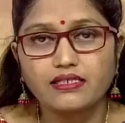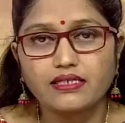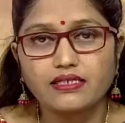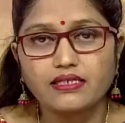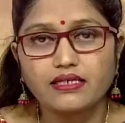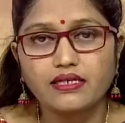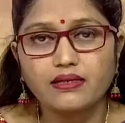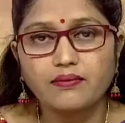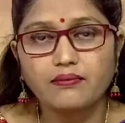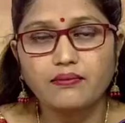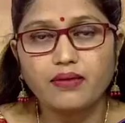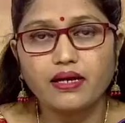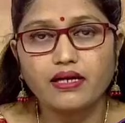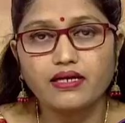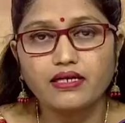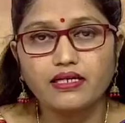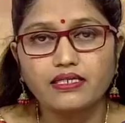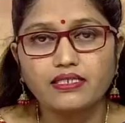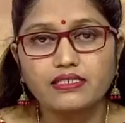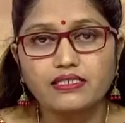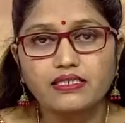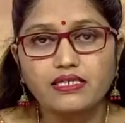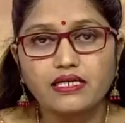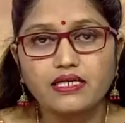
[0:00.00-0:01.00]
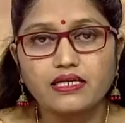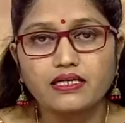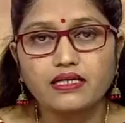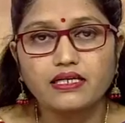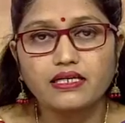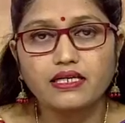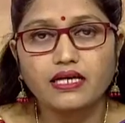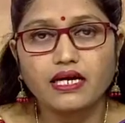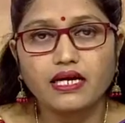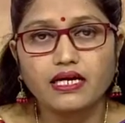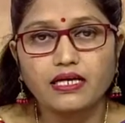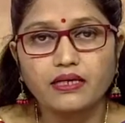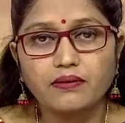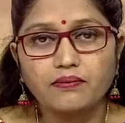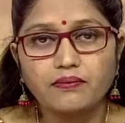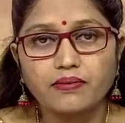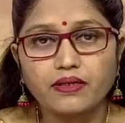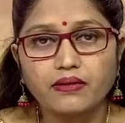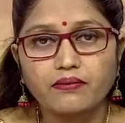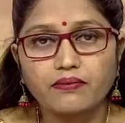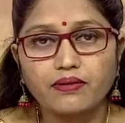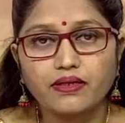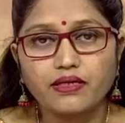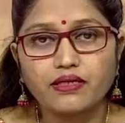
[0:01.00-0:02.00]
चाहिए मान लीजिए अगर कहीं
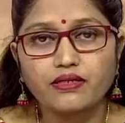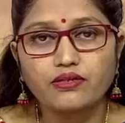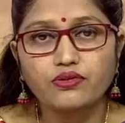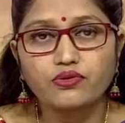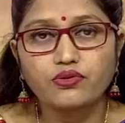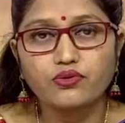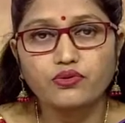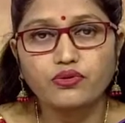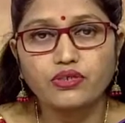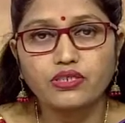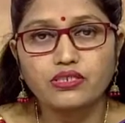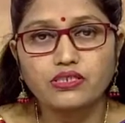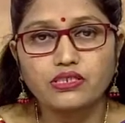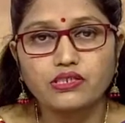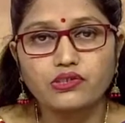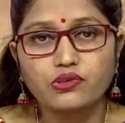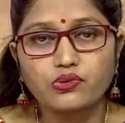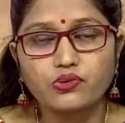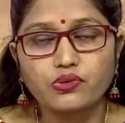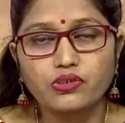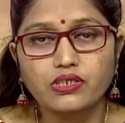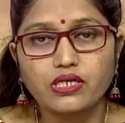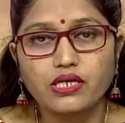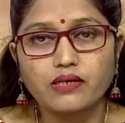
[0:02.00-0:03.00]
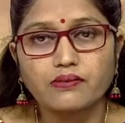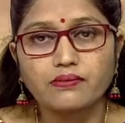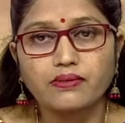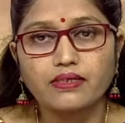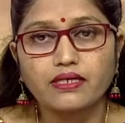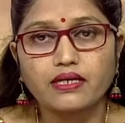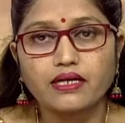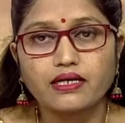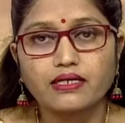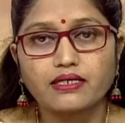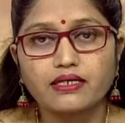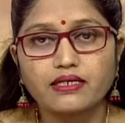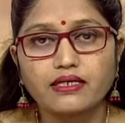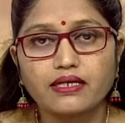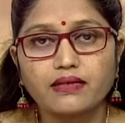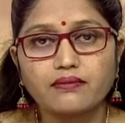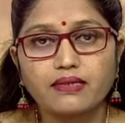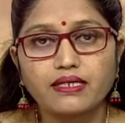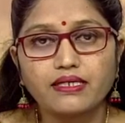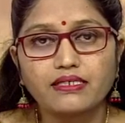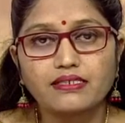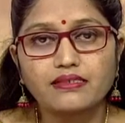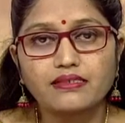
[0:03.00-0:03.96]
पर भी थोड़ा सा टुकड़ा भी अगर हमें